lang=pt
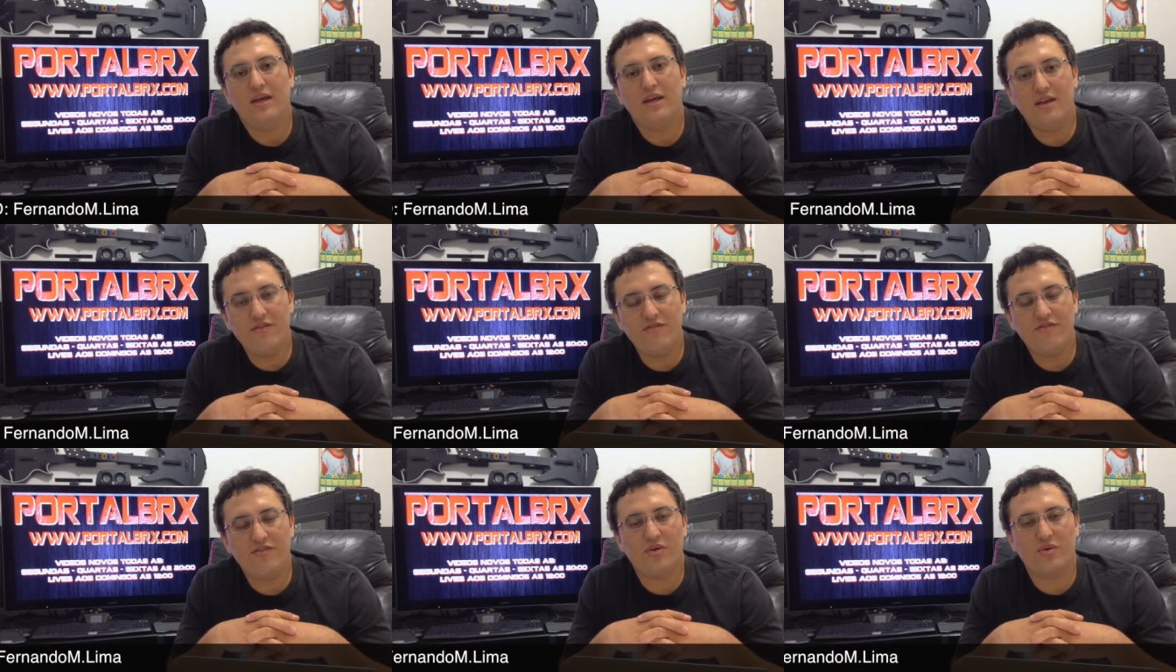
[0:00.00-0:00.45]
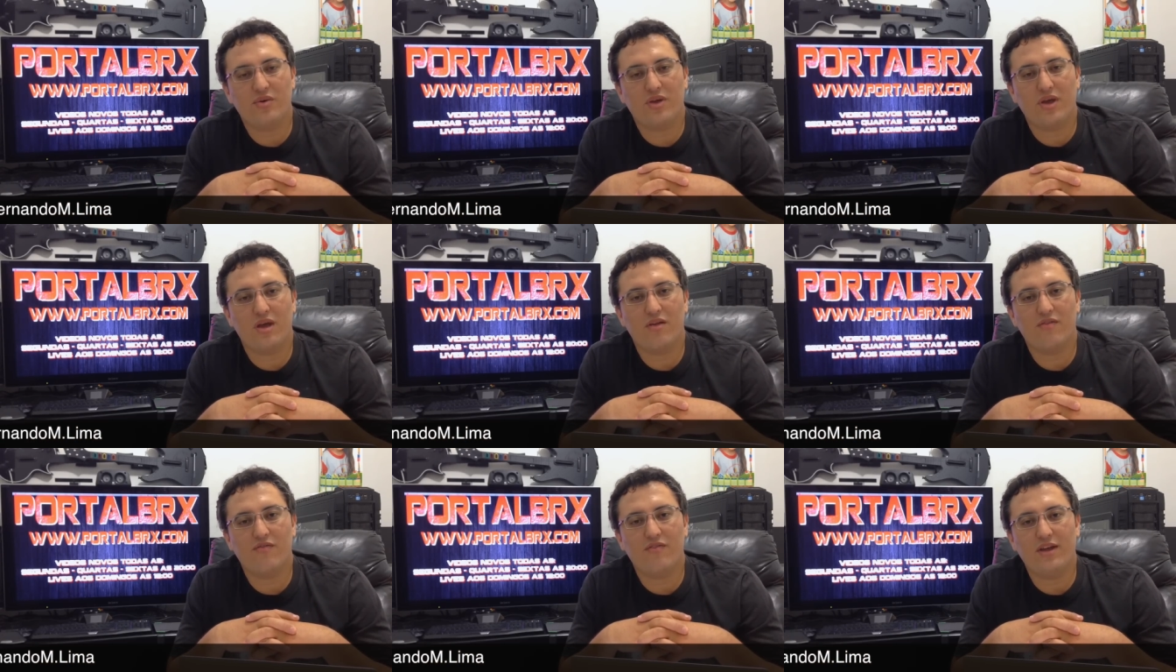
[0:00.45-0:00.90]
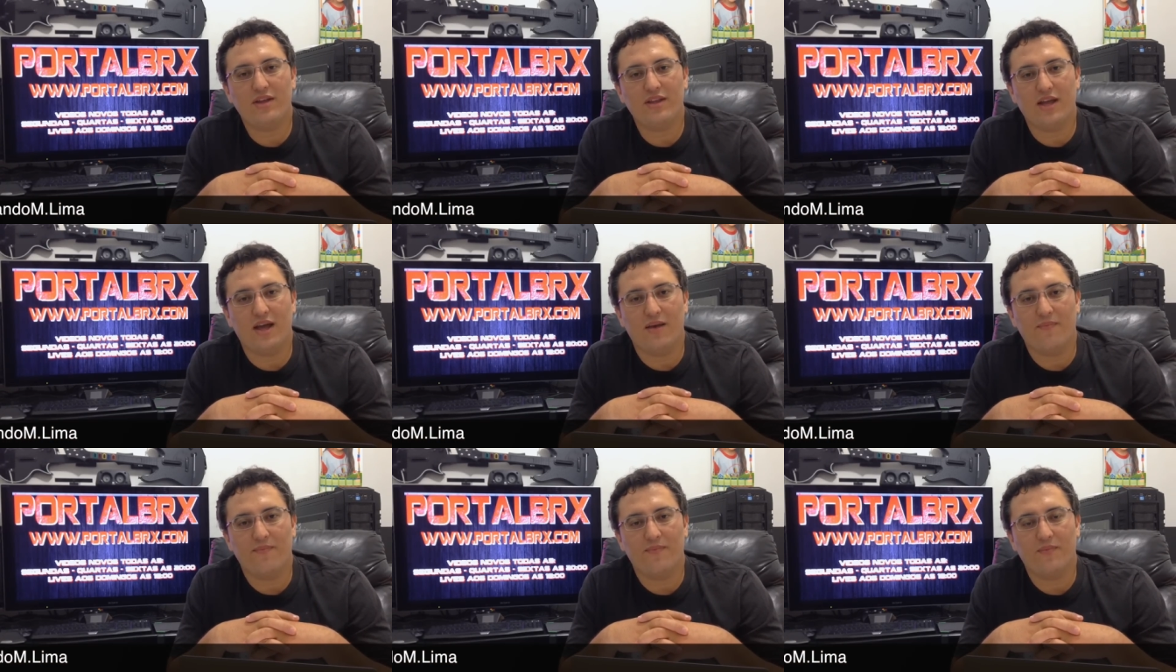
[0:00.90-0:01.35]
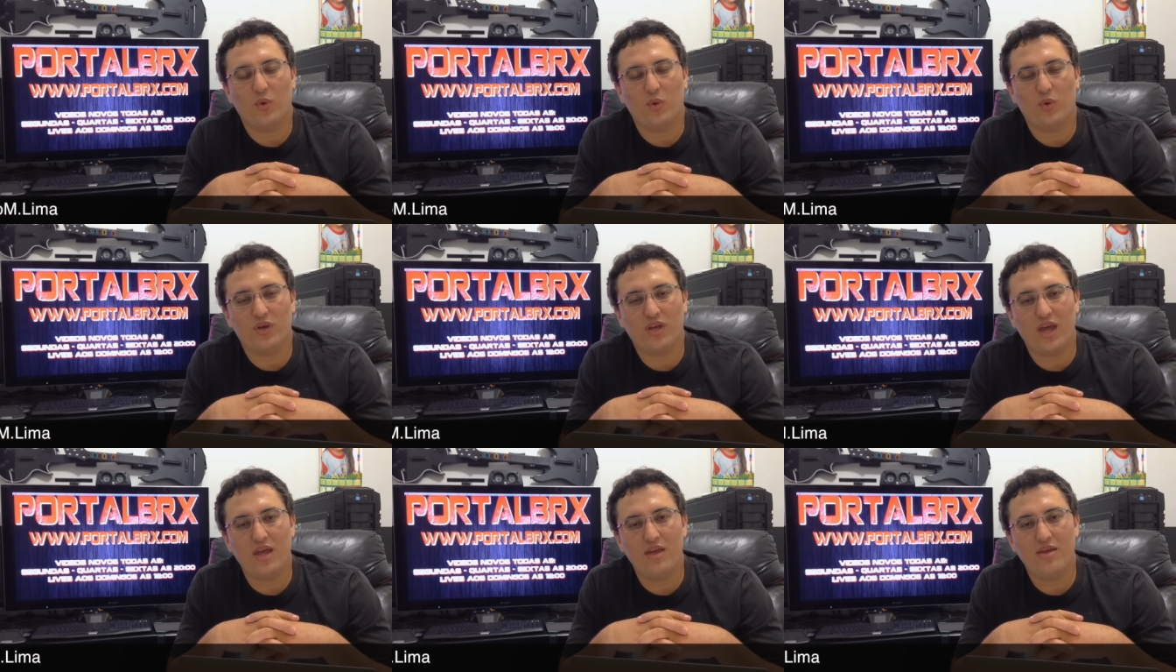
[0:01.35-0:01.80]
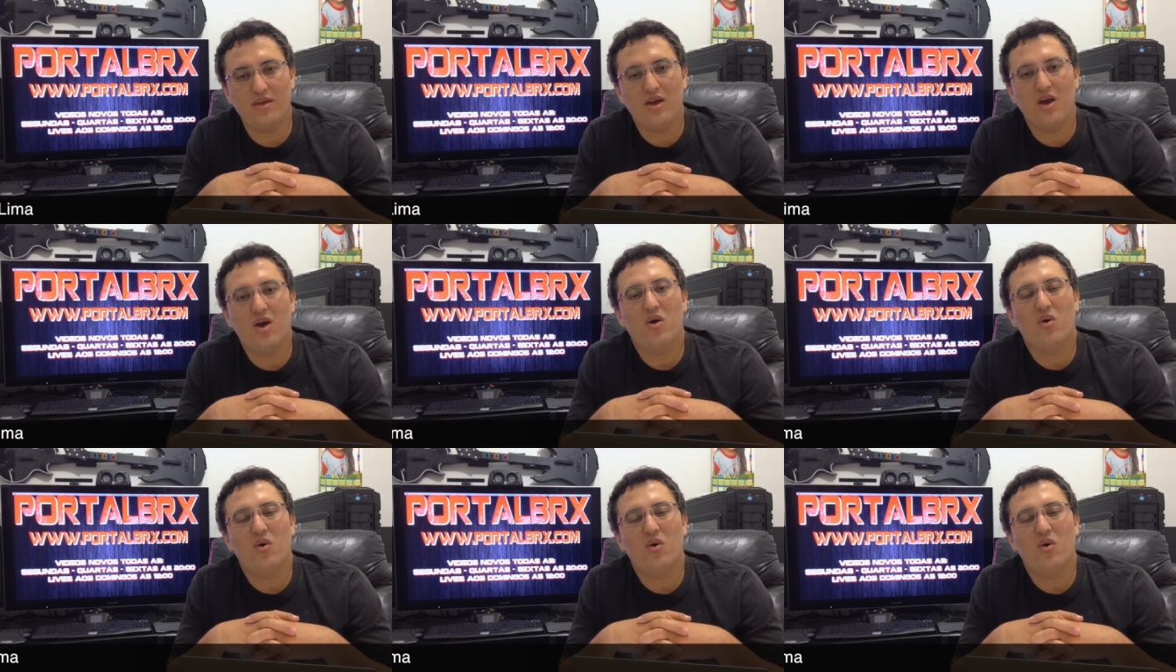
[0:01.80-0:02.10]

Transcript: e ver o que, que vai dar, ok?